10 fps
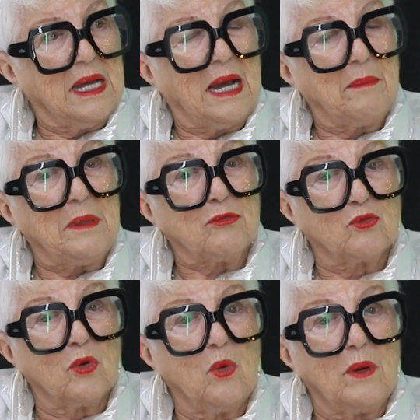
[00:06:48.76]
Uhum. A
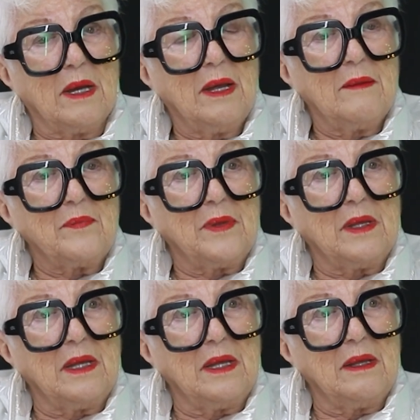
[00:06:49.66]
pessoa
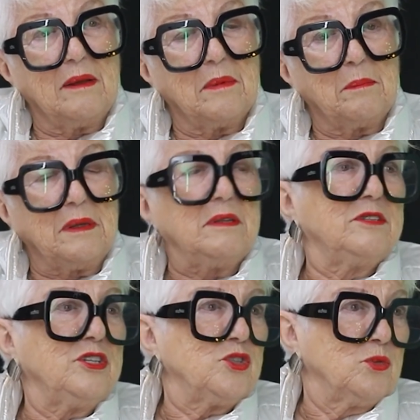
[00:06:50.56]
é,
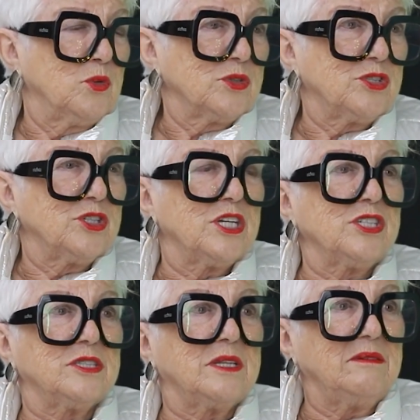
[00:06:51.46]
existe um monte de
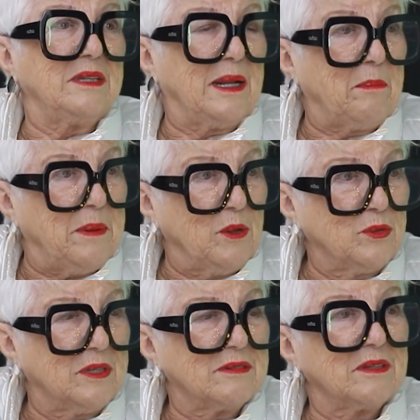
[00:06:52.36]
gente, tem
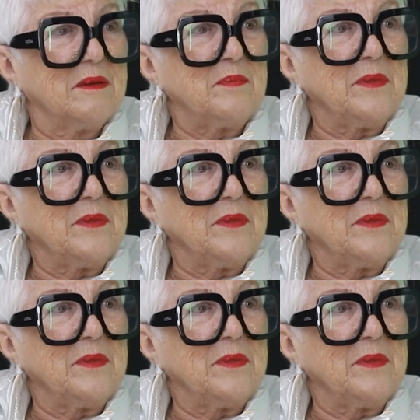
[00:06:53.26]
terapeutas.